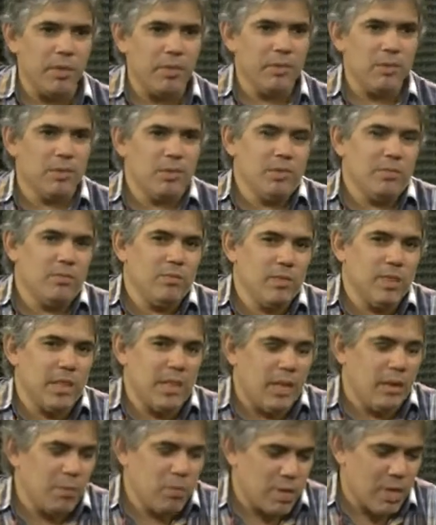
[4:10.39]
Yo tenía
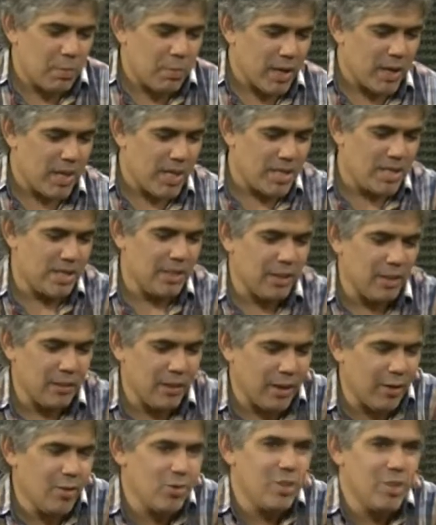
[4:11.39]
mucha experiencia, trabajé
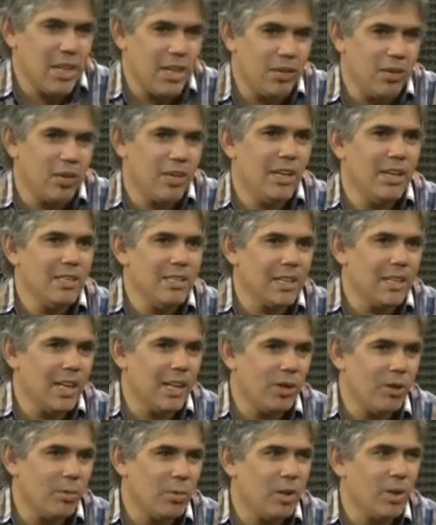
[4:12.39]
11 años en el
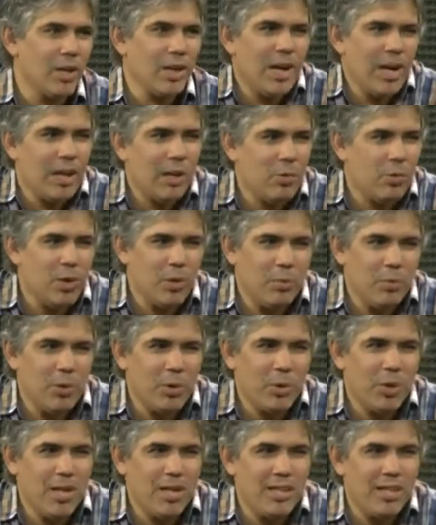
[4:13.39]
Senado, pero cada cuerpo
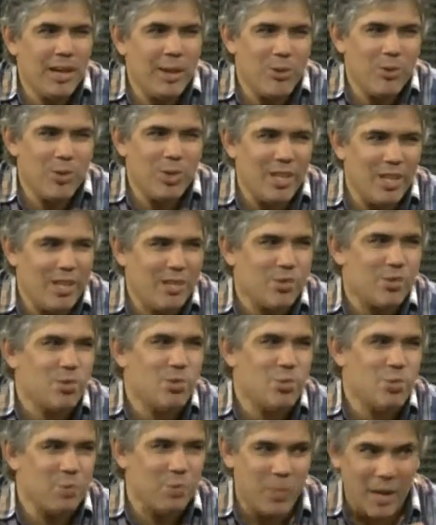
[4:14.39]
colegiado tiene su
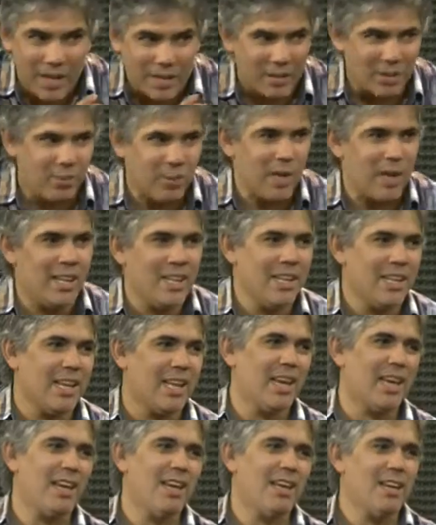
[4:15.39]

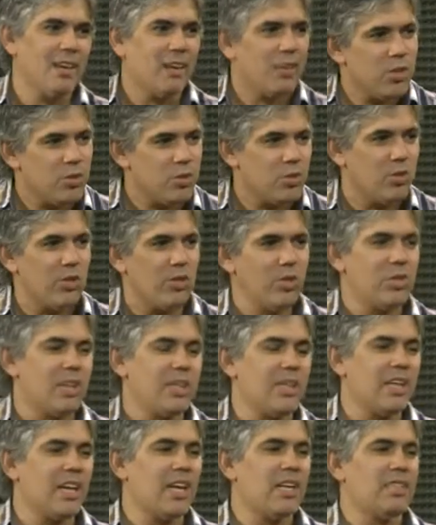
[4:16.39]
particularidad, su
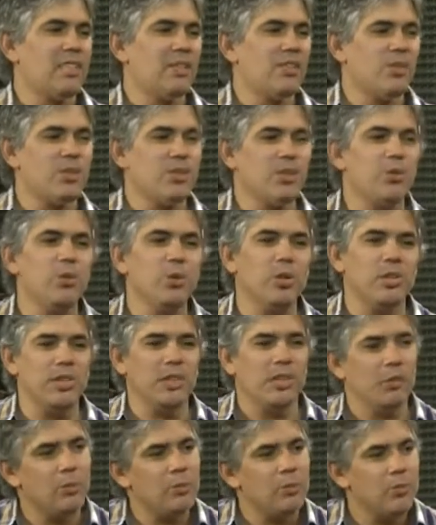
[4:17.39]
idiosincrasia, entonces uno tiene
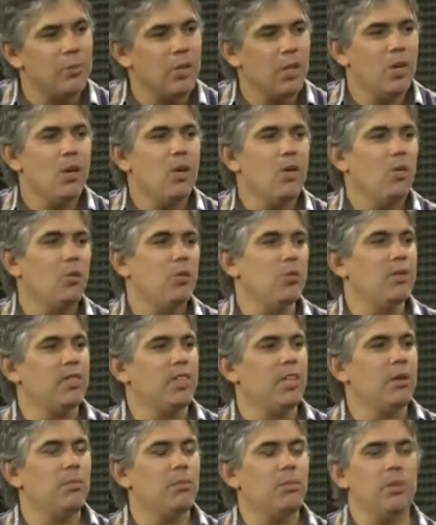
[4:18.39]
un,
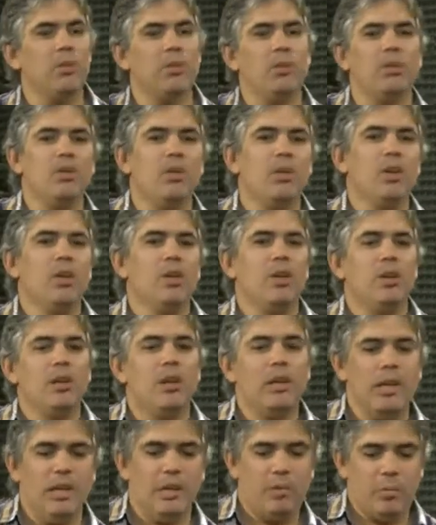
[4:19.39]
tiempo
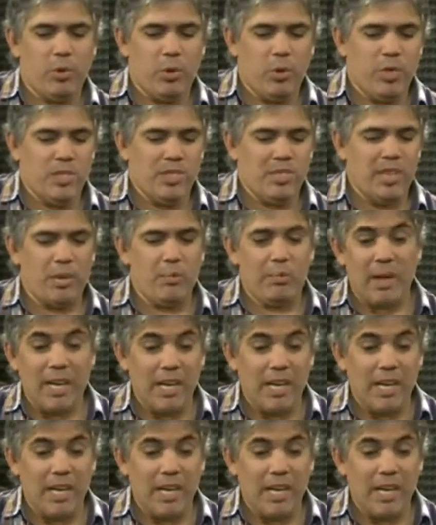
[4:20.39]
eh, prudencial para ir